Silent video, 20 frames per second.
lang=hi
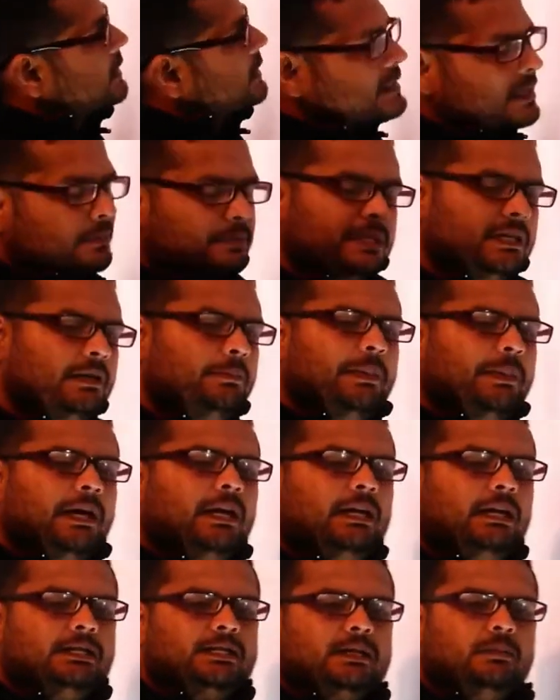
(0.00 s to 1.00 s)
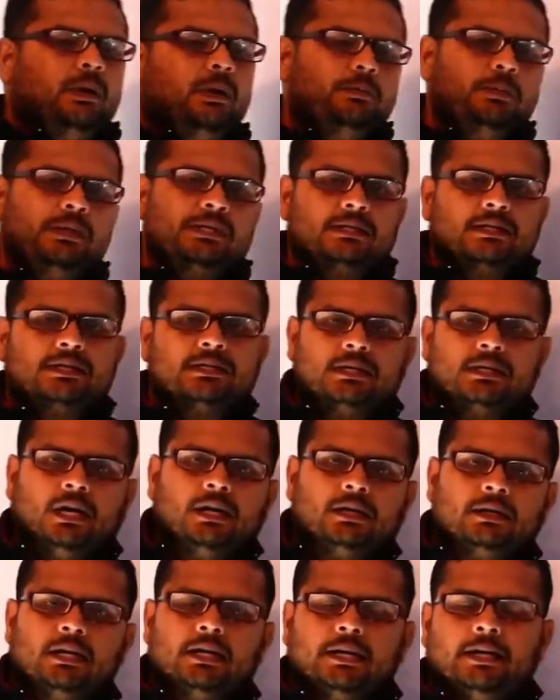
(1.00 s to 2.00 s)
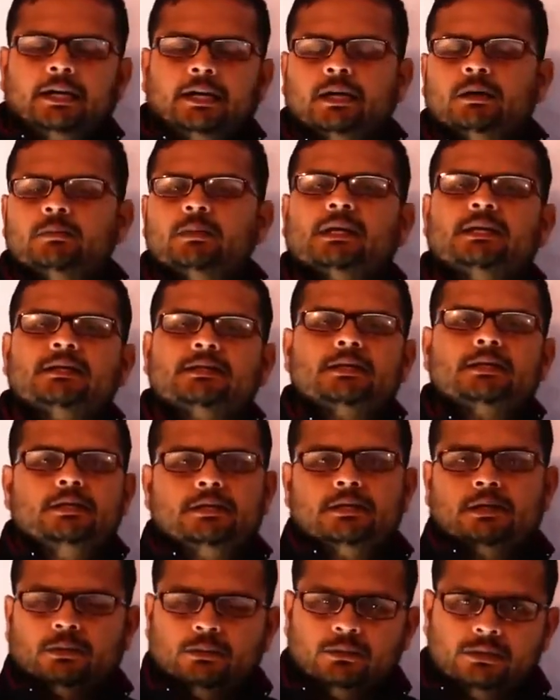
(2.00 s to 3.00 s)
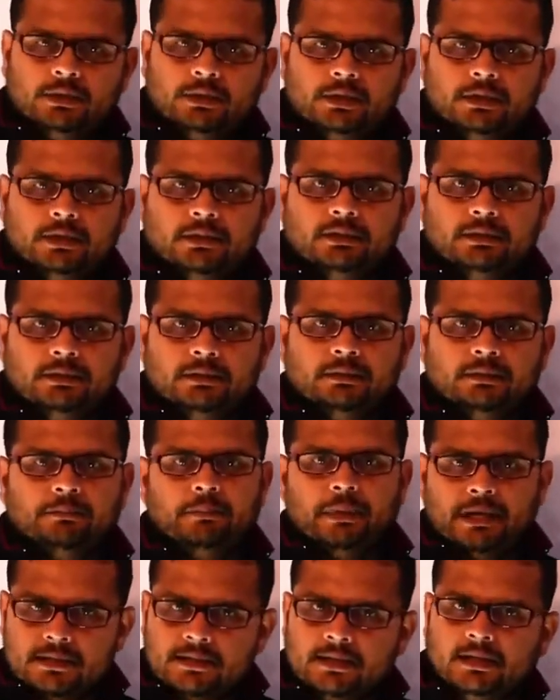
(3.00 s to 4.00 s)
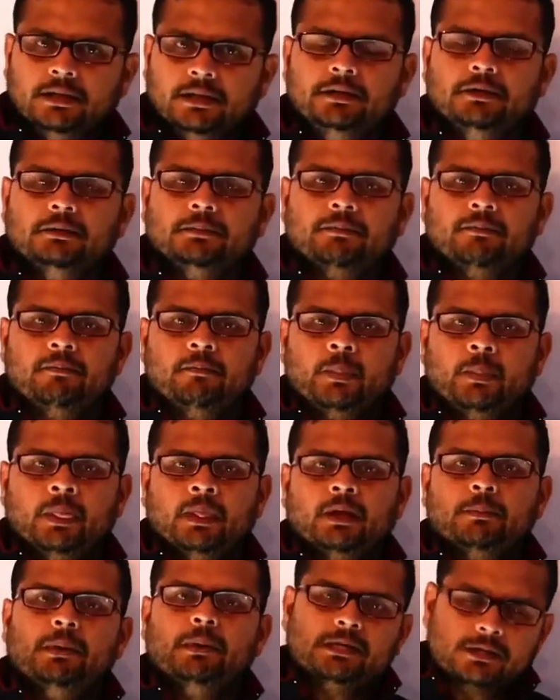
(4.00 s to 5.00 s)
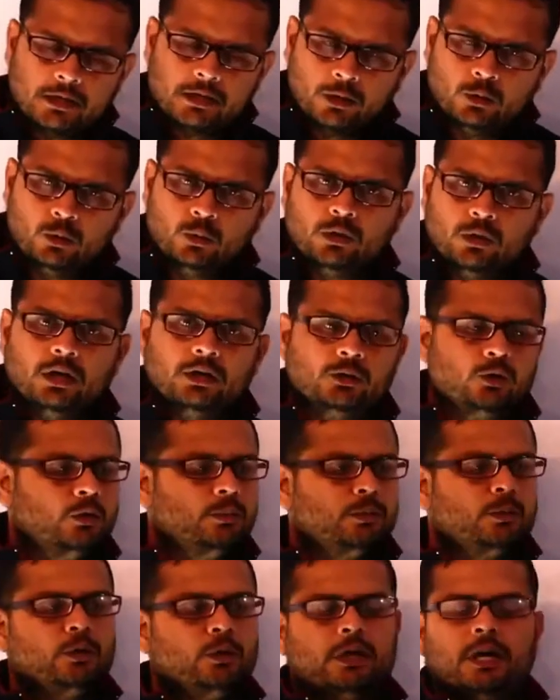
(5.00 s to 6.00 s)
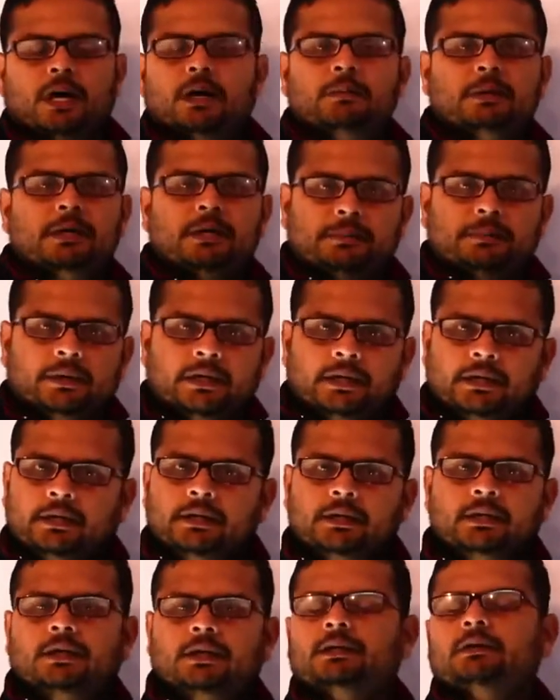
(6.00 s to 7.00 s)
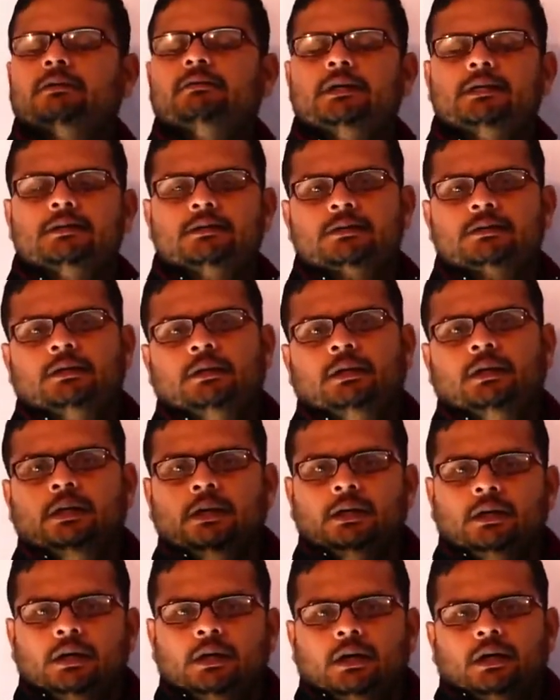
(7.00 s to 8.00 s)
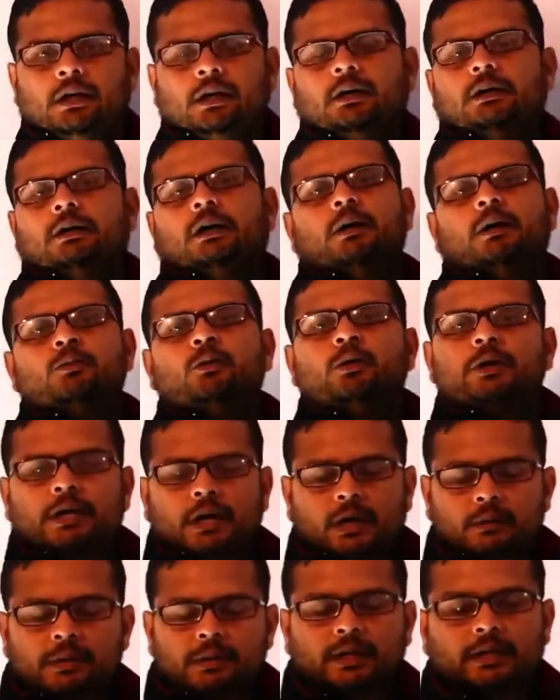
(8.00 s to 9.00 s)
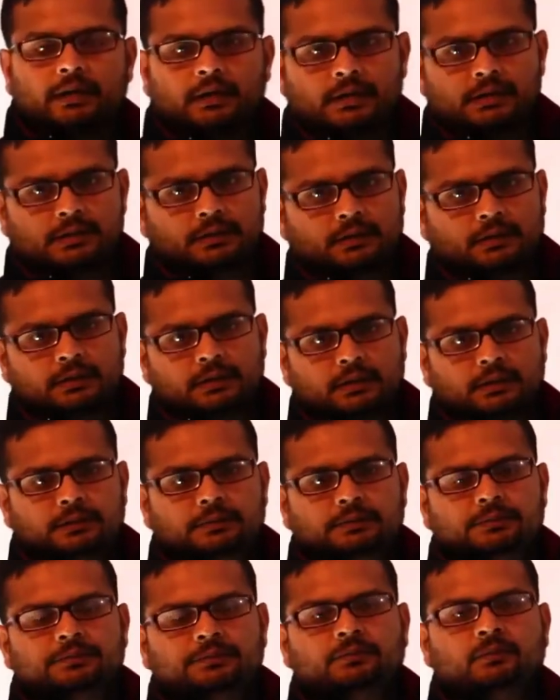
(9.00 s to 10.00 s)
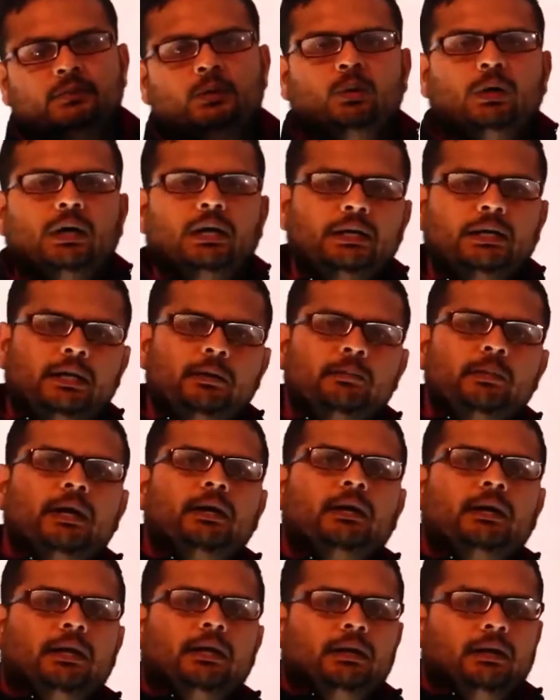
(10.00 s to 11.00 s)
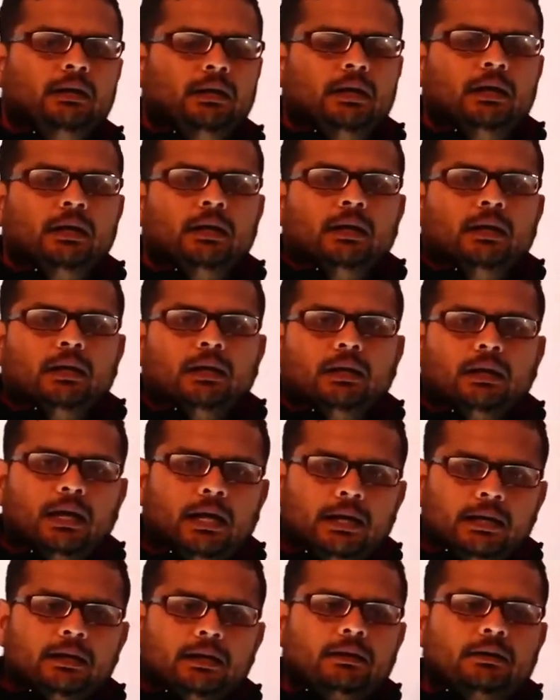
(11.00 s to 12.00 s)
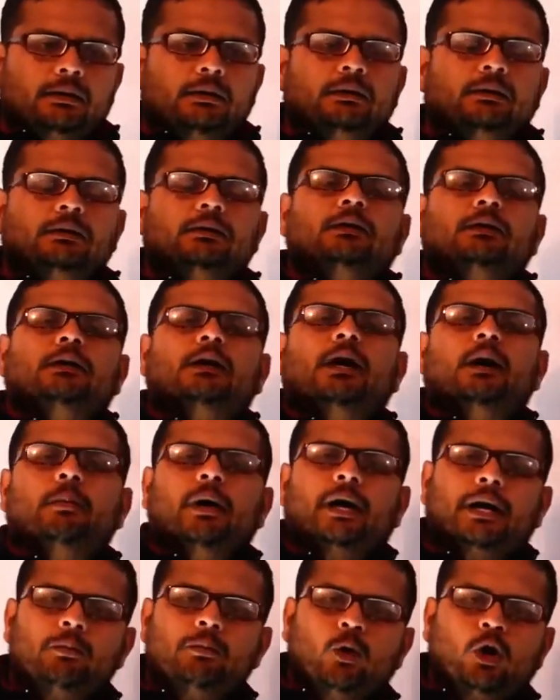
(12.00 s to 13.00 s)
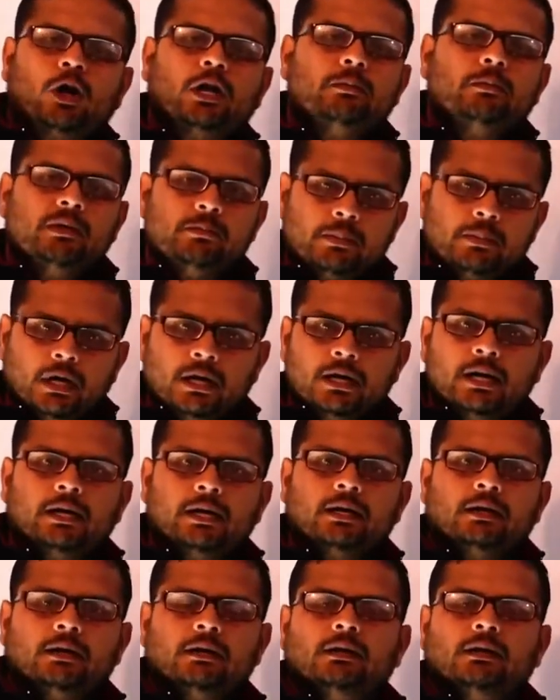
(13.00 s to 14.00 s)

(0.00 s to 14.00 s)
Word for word: सबसे पहले जब हम बिज़नेस स्टार्ट करेंगे हमें किसकी ज़रूरत है पैसे की पैसा होगा तो हम कोई काम कर पाएंगे अदरवाइज़ हम कोई काम नहीं कर सकते तो अल्टीमेटली लाइक like, हमारी बॉडी में ब्लड है